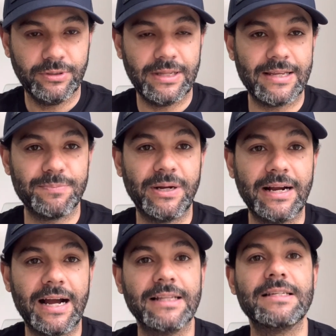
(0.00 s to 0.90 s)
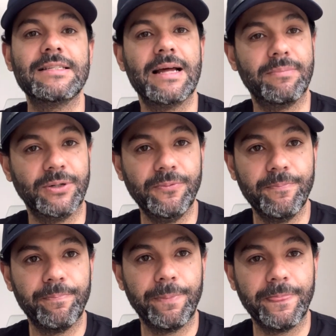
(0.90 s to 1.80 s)
das pancadas na mão.
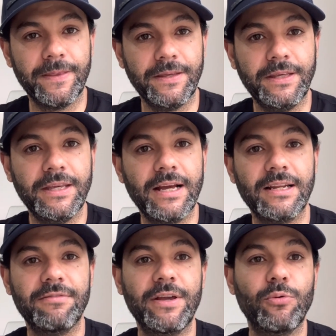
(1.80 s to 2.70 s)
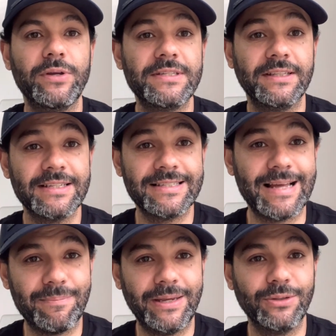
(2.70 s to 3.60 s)
E ela veio com esse
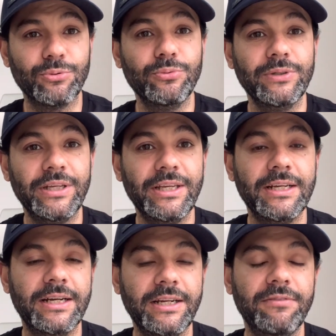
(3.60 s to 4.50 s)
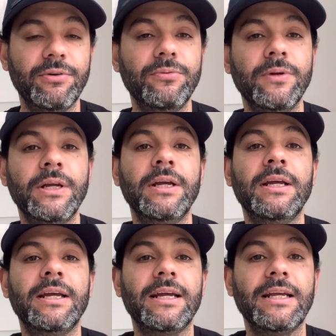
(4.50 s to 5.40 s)
lançamento incrível
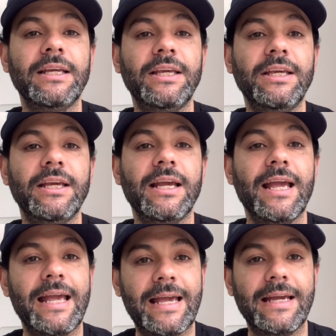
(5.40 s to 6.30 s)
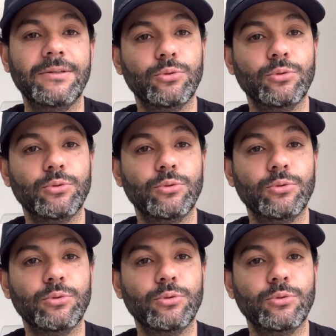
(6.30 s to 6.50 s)
que é